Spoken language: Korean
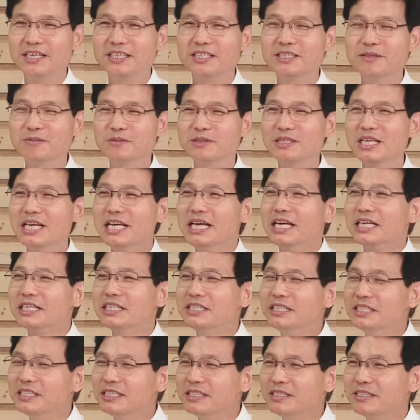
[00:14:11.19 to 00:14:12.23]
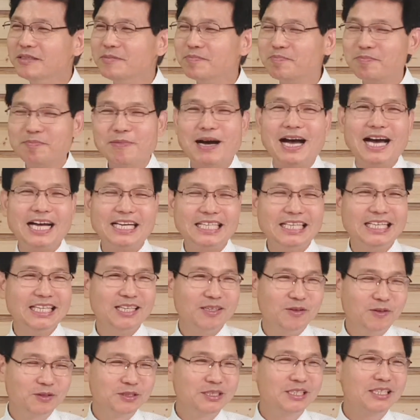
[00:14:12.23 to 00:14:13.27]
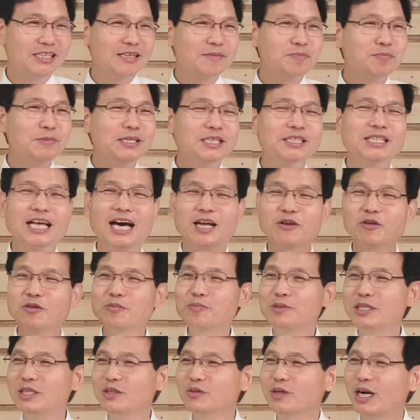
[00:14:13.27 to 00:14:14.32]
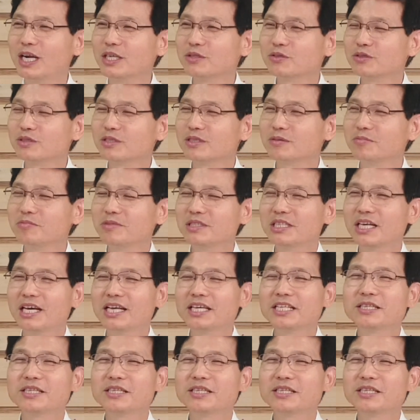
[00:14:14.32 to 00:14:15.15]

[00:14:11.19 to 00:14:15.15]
여러분 그 말이 오늘 머나로 비유할 수 있습니다.